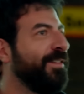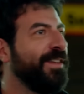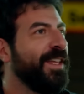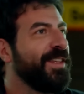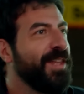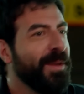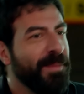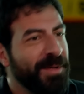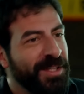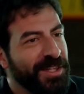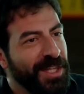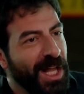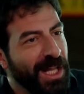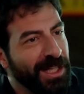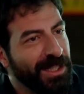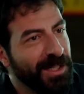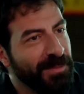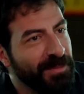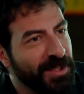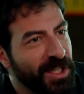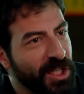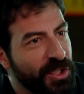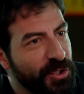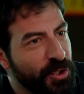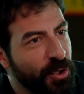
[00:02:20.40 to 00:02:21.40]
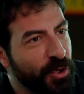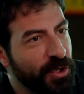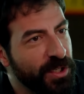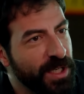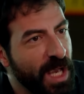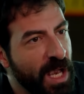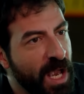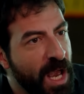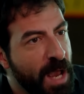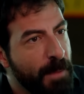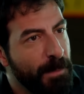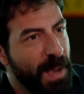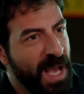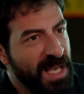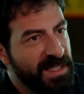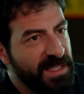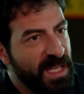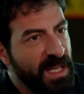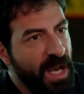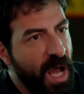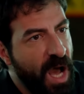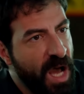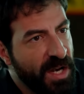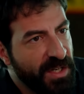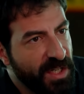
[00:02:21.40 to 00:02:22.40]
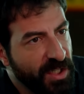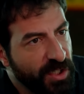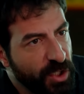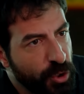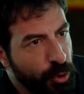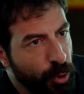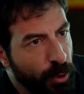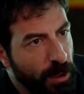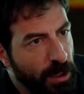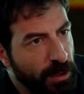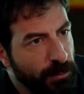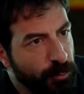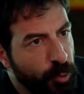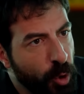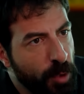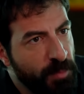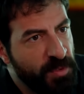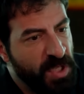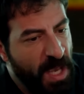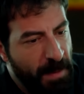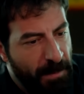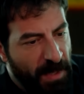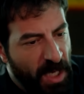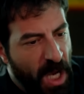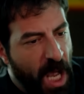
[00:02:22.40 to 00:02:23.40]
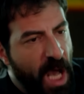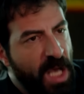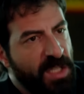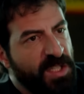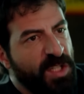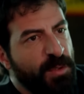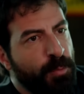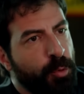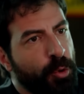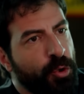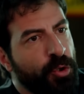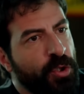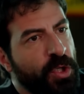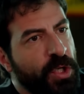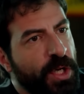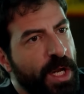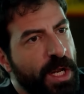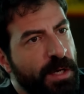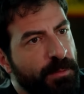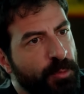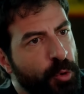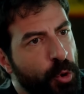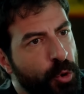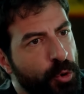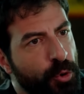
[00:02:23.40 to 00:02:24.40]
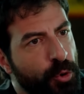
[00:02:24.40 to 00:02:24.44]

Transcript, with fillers: Ne demek dalga mı geçiyorsun ya? Ben sana arkadaş olalım diyorum. Sen bana ağzını burnunu kırarım